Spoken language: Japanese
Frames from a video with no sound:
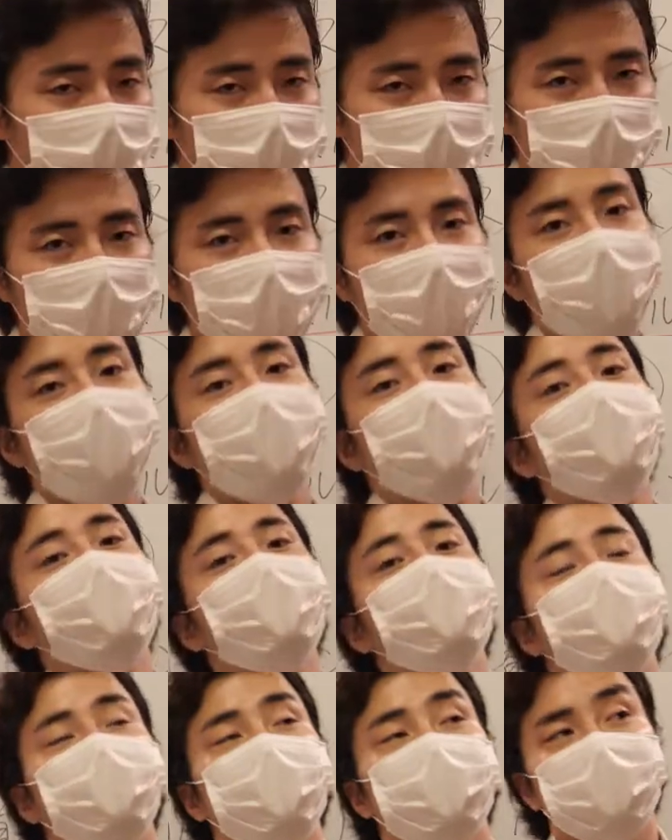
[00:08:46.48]
としては、
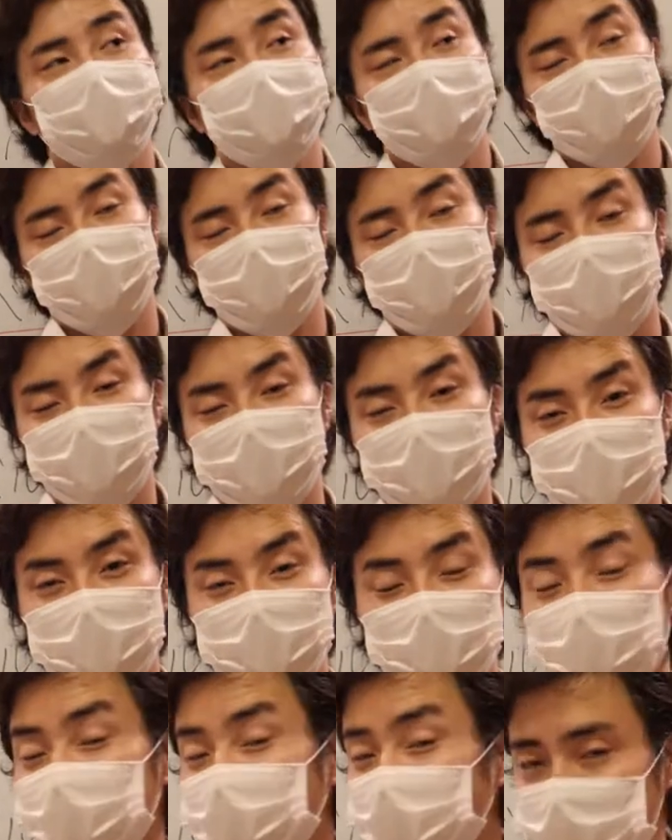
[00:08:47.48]
えー、
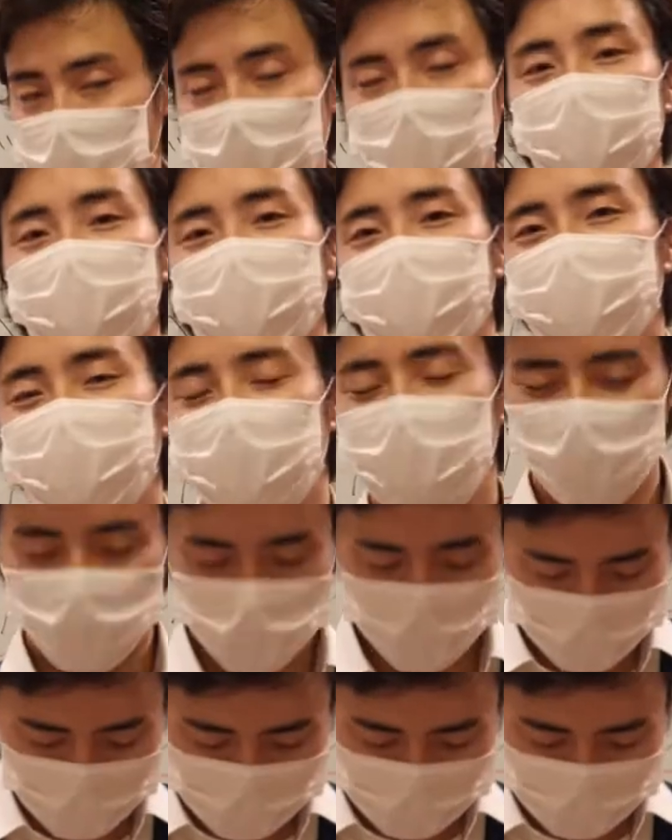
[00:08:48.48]
ヨーロッパということで